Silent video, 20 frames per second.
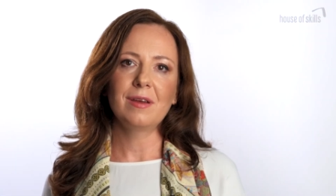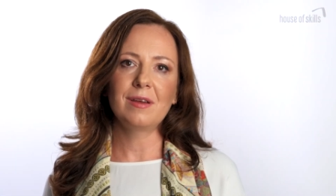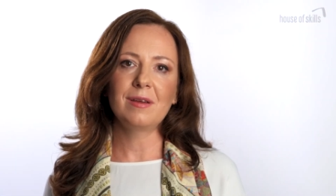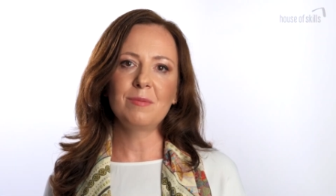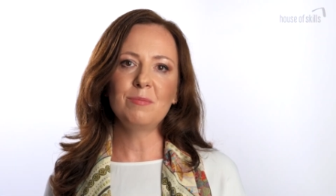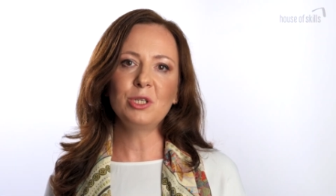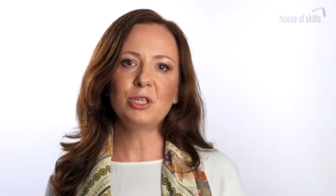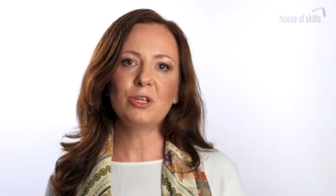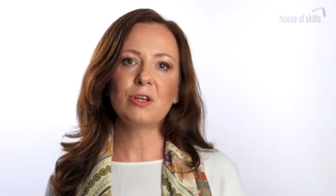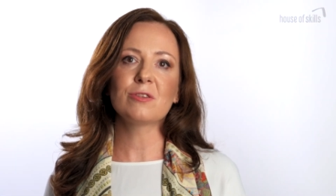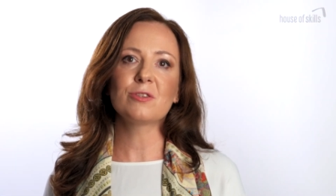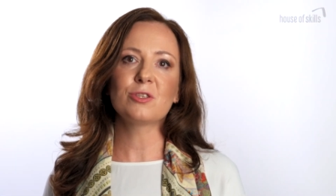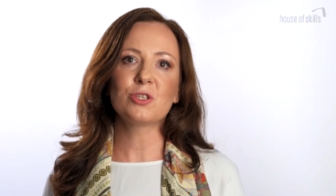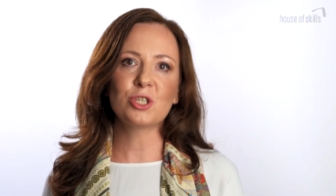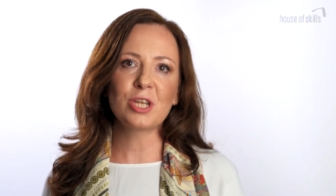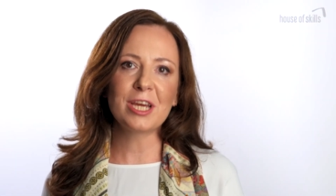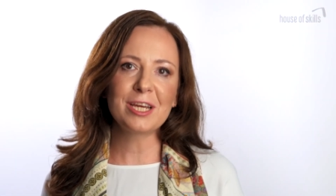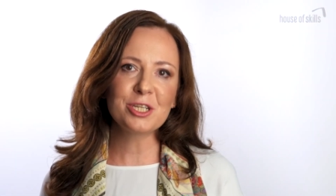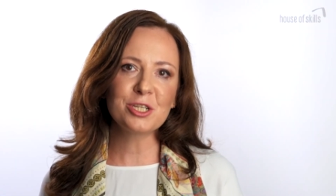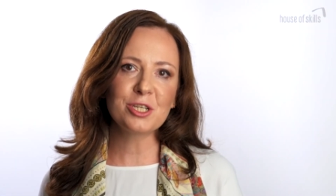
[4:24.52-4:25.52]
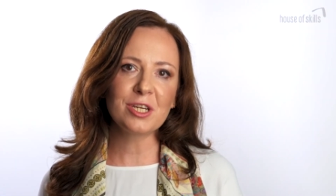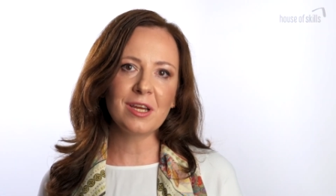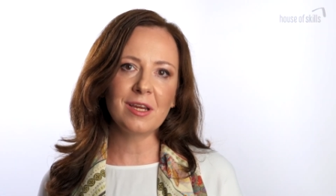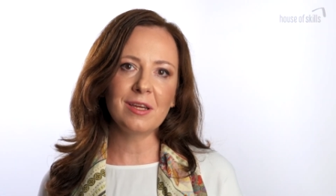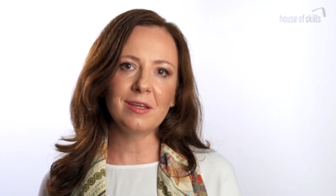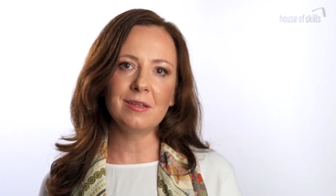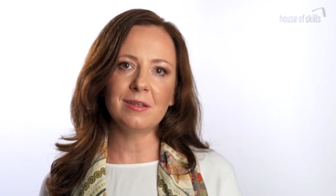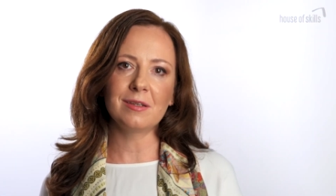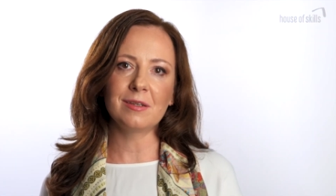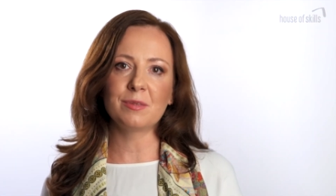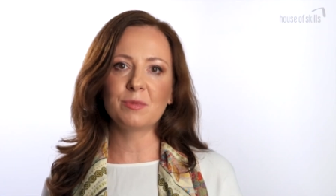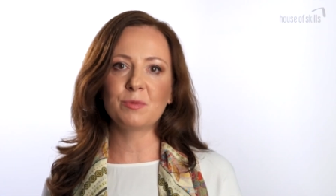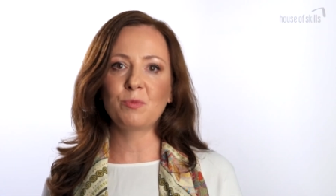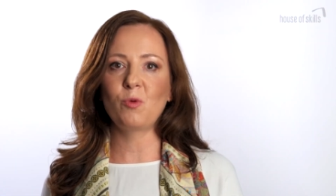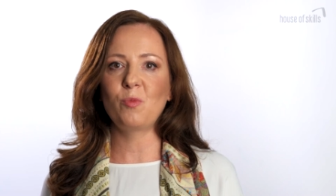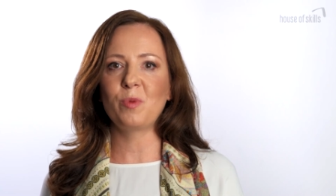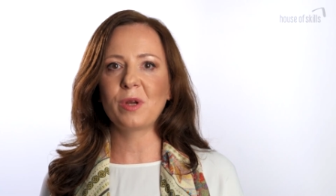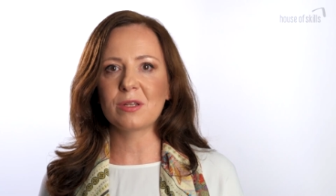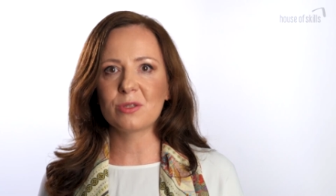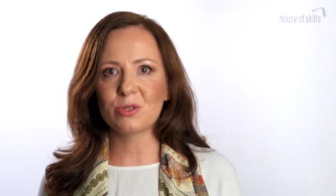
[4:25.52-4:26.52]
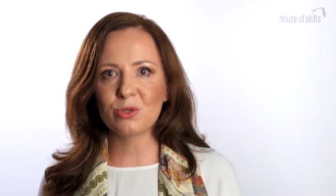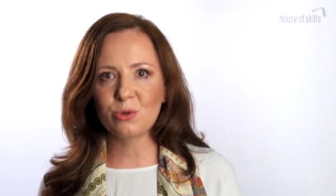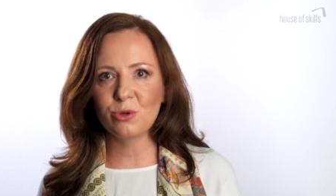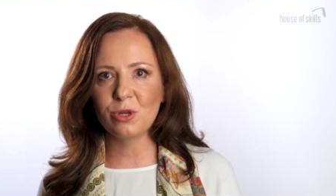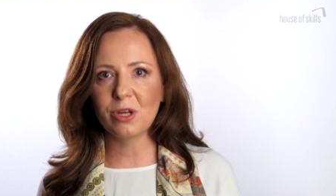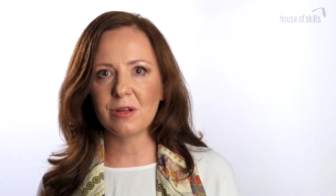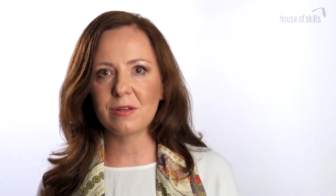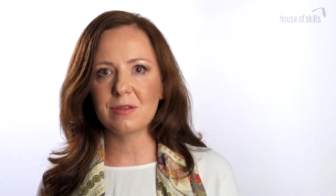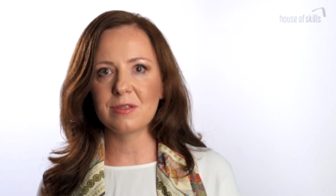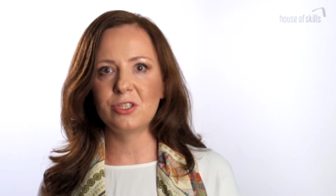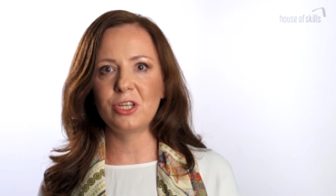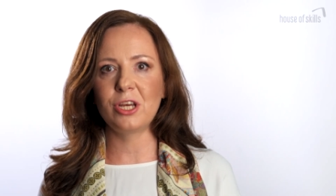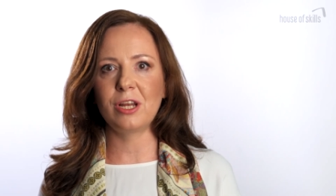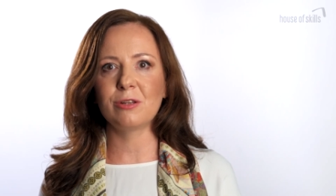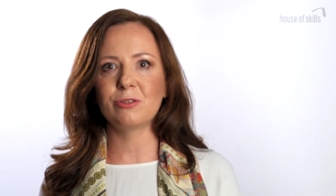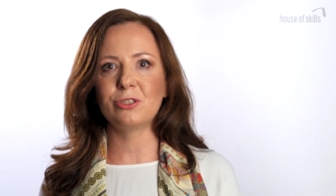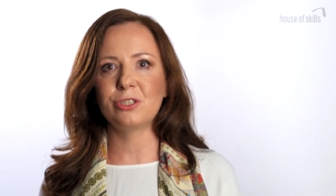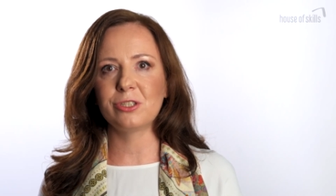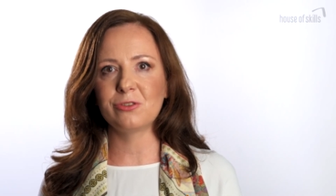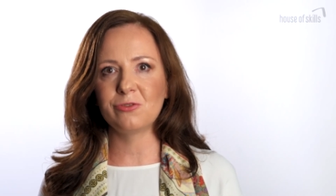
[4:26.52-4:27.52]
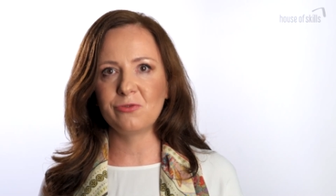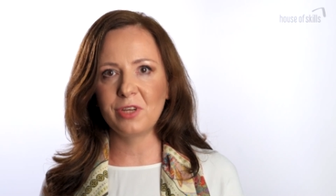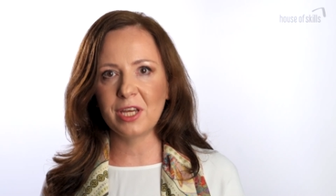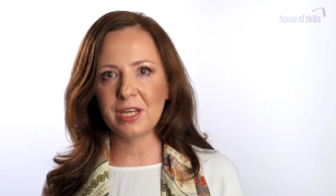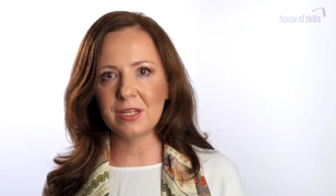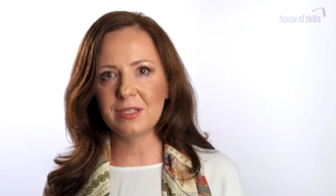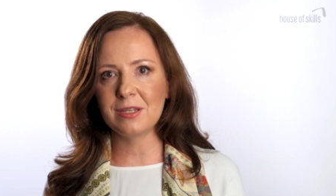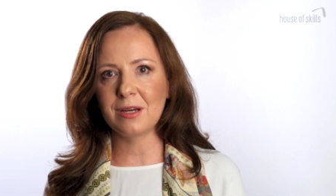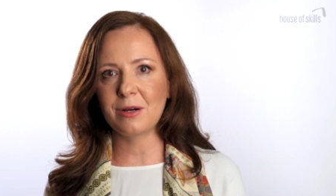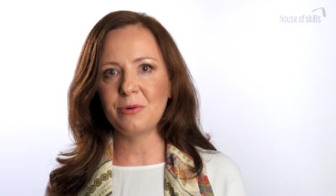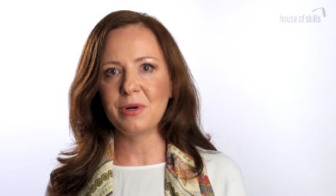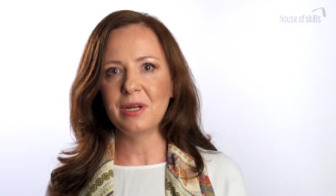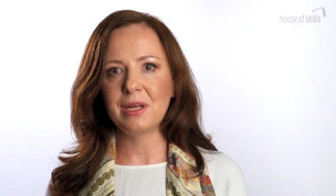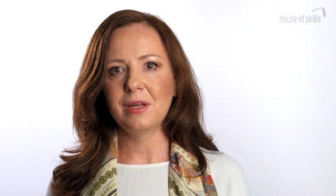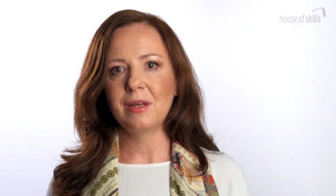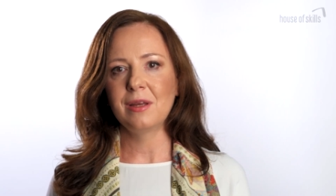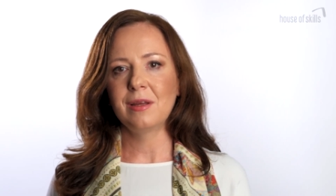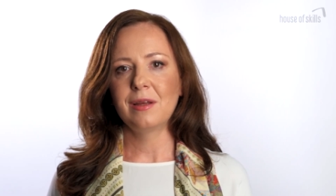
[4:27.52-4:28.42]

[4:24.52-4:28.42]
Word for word: e, myśląc szerzej, współpracując, dzieląc się wiedzą,